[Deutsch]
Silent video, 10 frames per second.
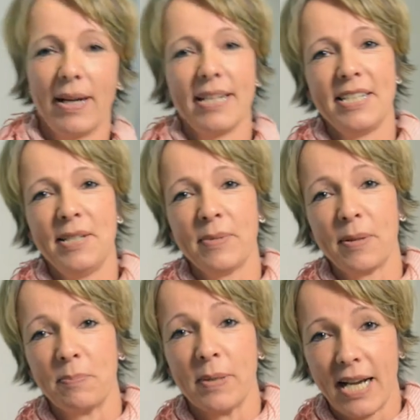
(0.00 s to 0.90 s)
Mein Team
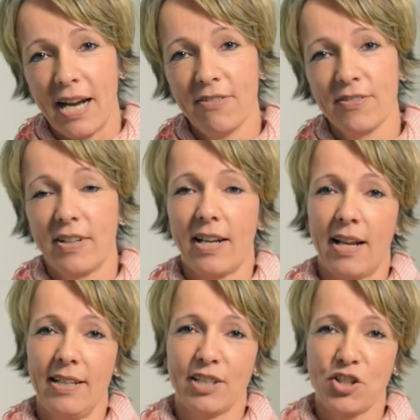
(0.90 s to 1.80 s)
gibt mir Kraft, weil
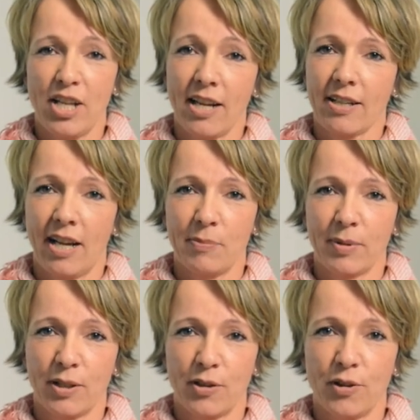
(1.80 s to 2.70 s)
alle ihre Stärken
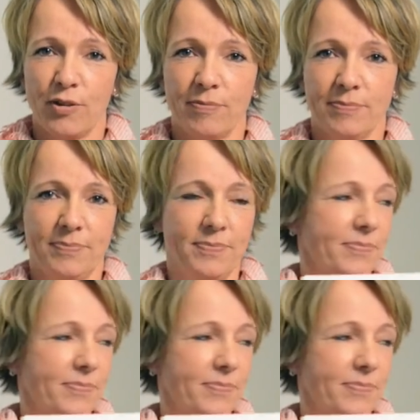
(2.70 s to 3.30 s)
einbringen können.